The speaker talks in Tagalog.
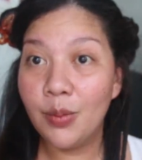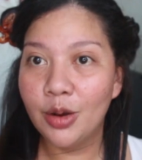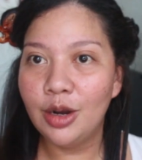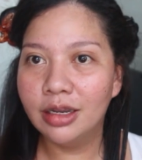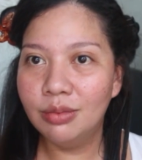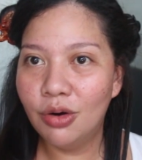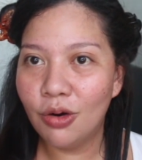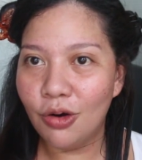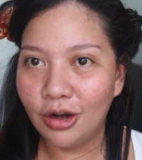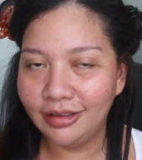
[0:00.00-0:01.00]
Gawin ko lang yung
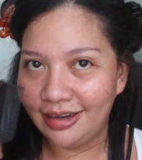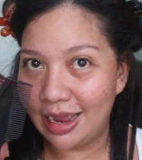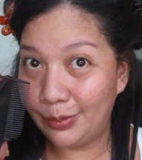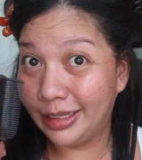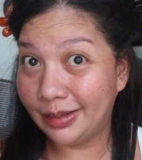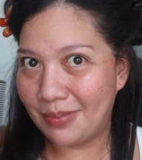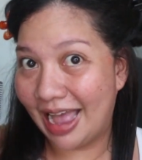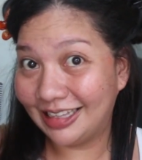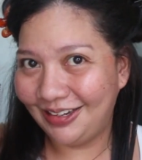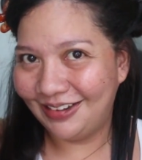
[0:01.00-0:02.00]
buhok ko, then I will get
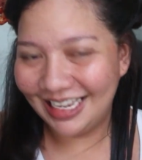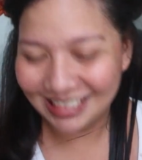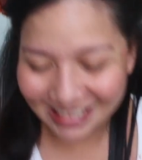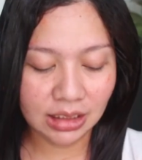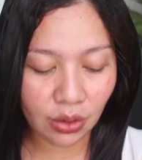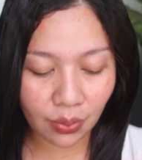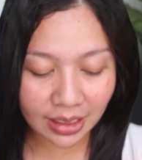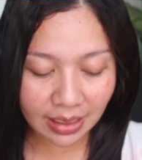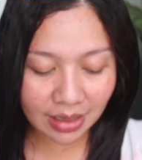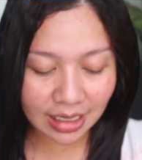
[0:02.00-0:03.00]
back to you guys. So,
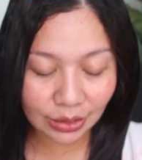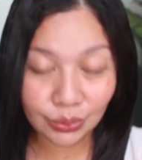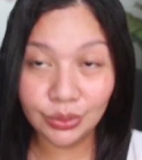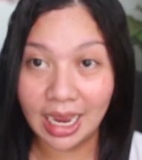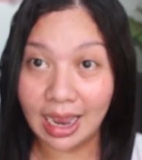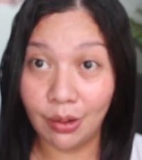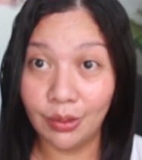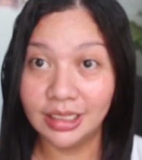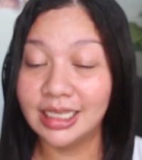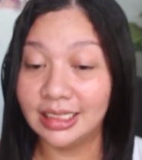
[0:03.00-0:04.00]
what I'm gonna do
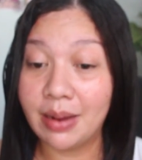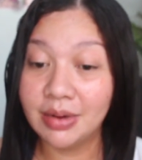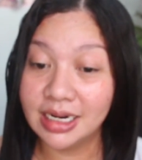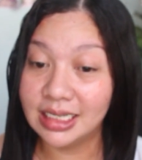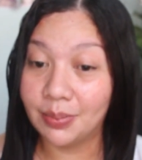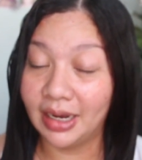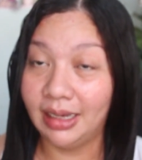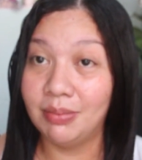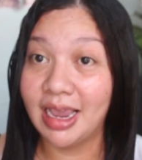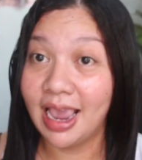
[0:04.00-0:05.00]
now is that I'm gonna
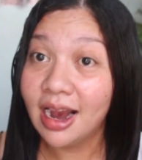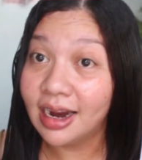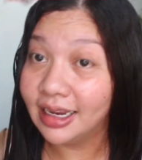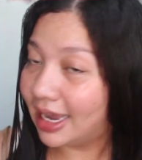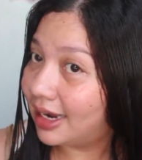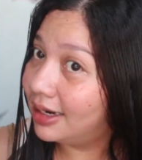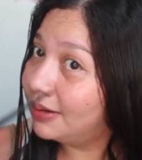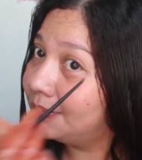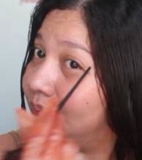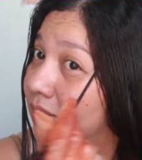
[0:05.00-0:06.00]
separate my hair again
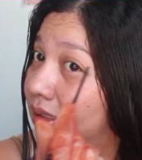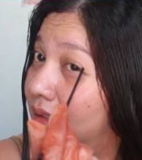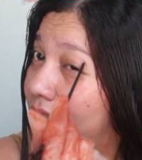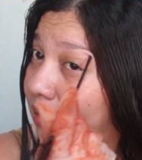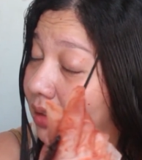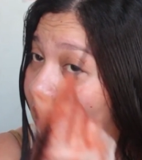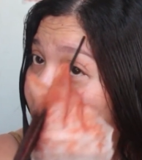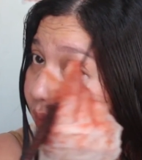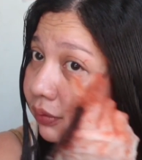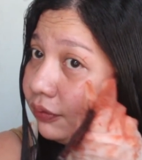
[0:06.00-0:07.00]

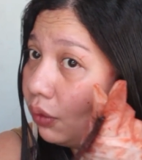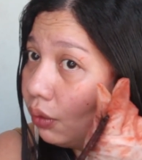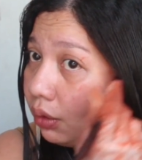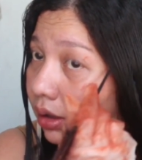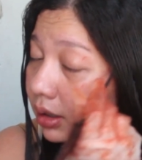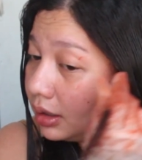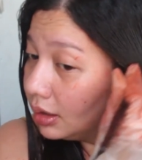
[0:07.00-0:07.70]
into four.